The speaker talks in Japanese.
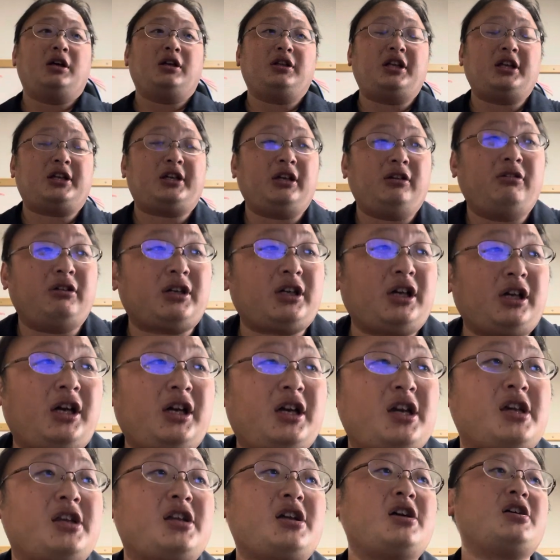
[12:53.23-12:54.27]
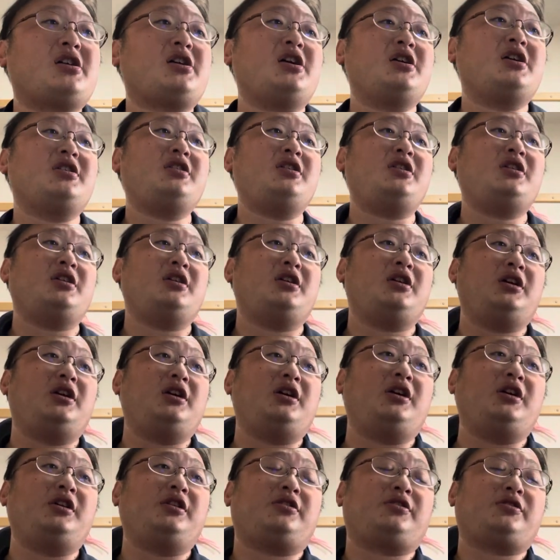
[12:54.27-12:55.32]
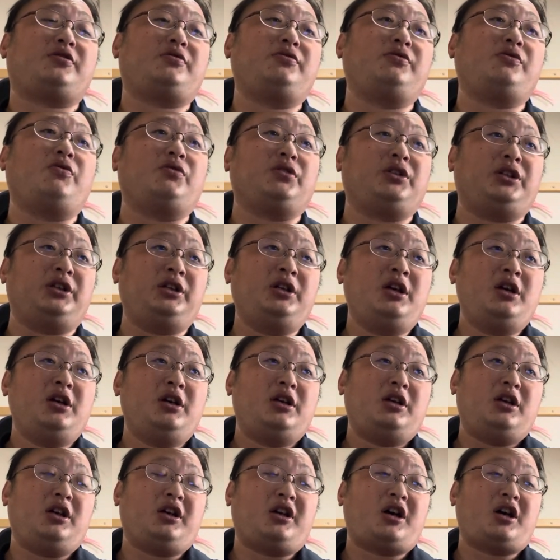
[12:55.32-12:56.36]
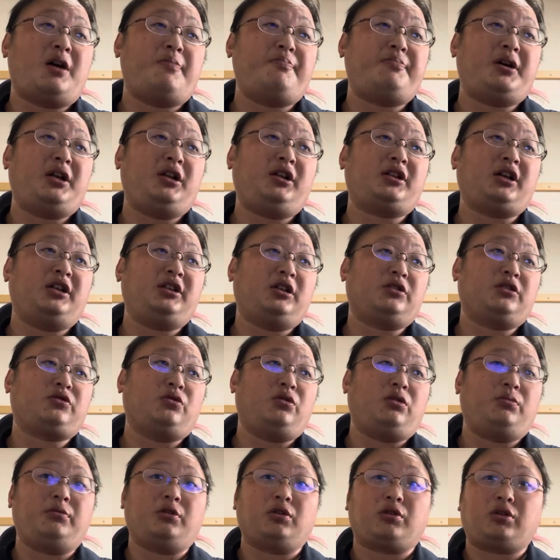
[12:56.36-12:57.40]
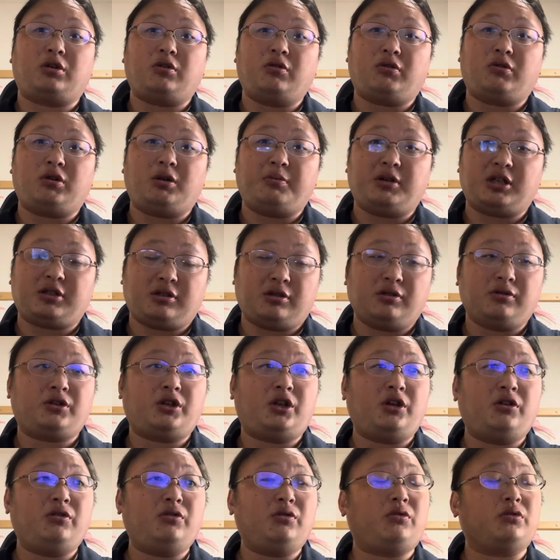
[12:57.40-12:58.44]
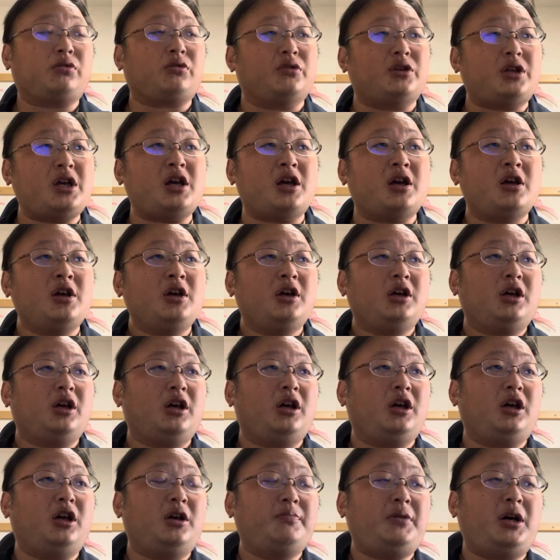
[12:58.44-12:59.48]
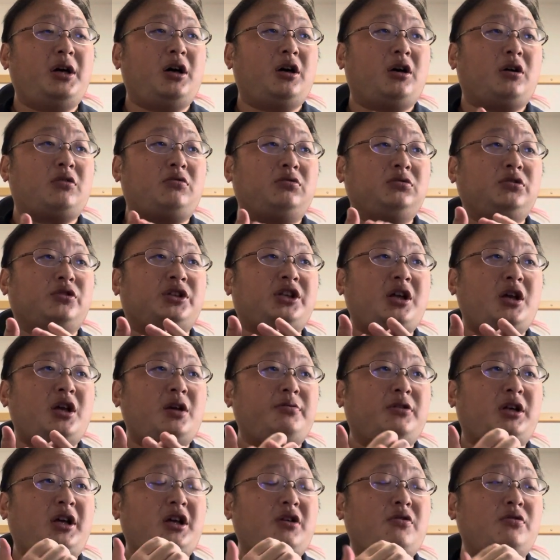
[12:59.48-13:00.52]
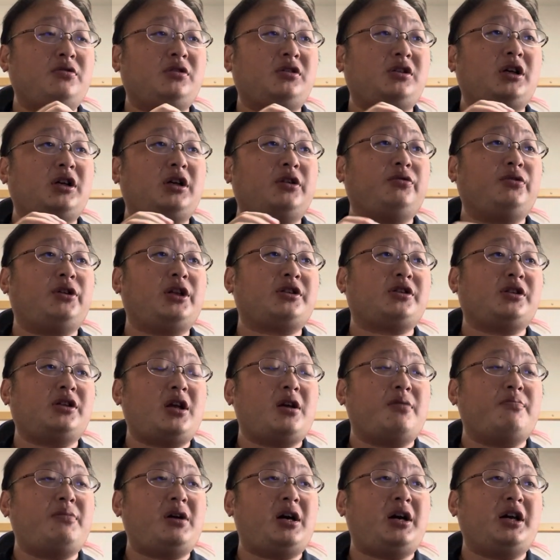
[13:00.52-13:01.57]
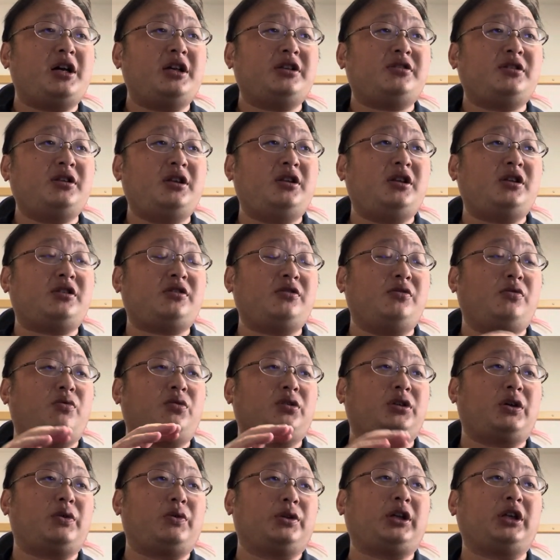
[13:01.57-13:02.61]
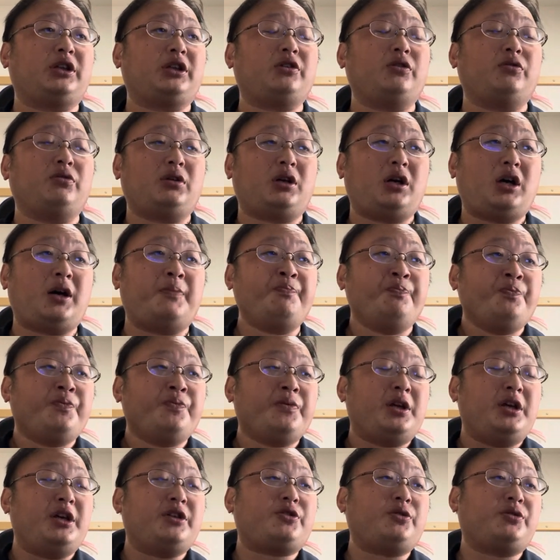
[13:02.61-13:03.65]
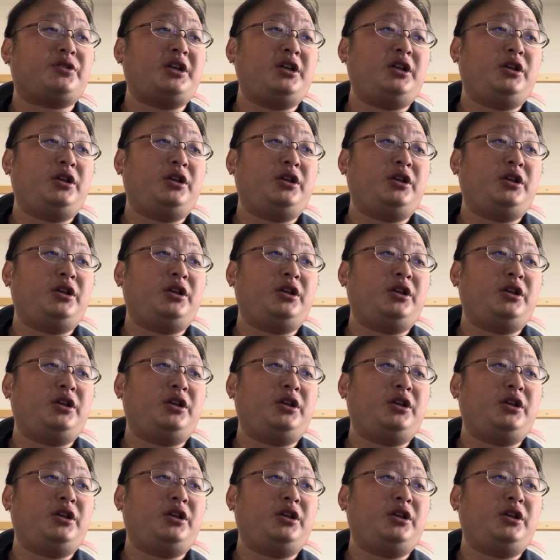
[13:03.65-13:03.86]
えー、できるだけ早い段階で、えー、つくように、えー、頑張りたいなと思っております。っていうことで、えー、まあ、今度西武ライオンズ内のですね、まあ、SNS のごたごたっていうのが、えー、所詮